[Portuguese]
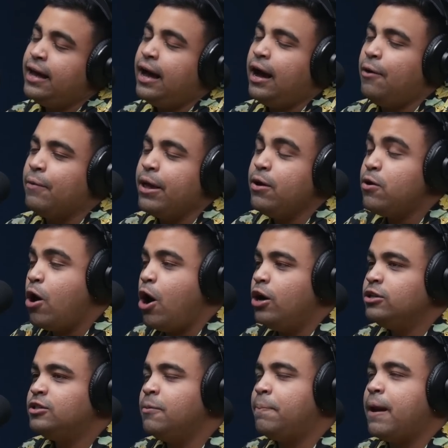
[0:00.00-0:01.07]
Então, eu
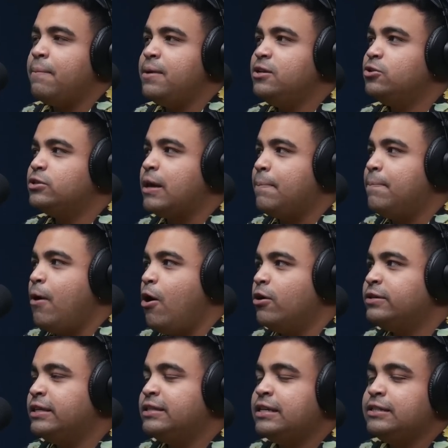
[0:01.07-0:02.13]
gosto pra mim de usar
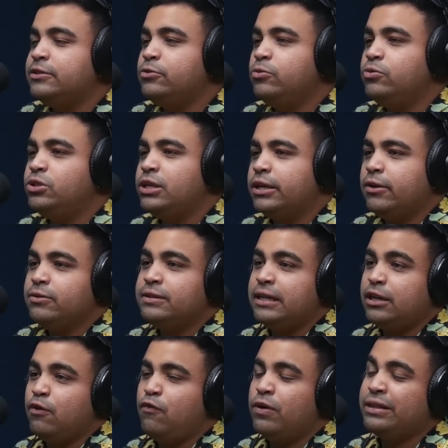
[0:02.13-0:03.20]
boxer. Às vezes, num dia que eu
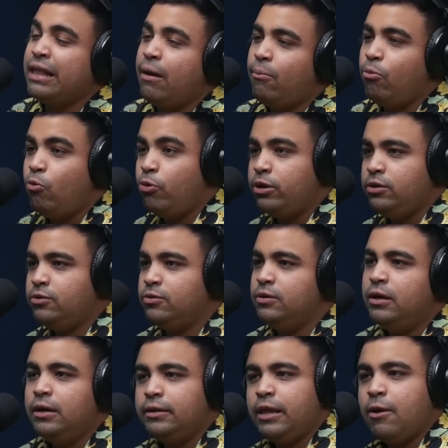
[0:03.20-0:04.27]
sei que eu vou andar muito,
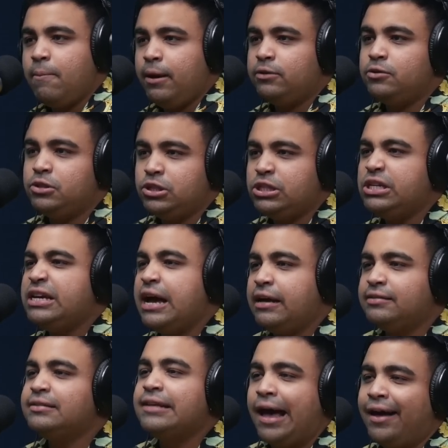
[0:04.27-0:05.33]
tenho medo de
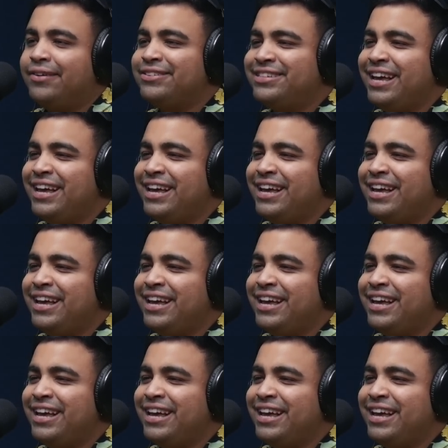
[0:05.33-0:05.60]
assar.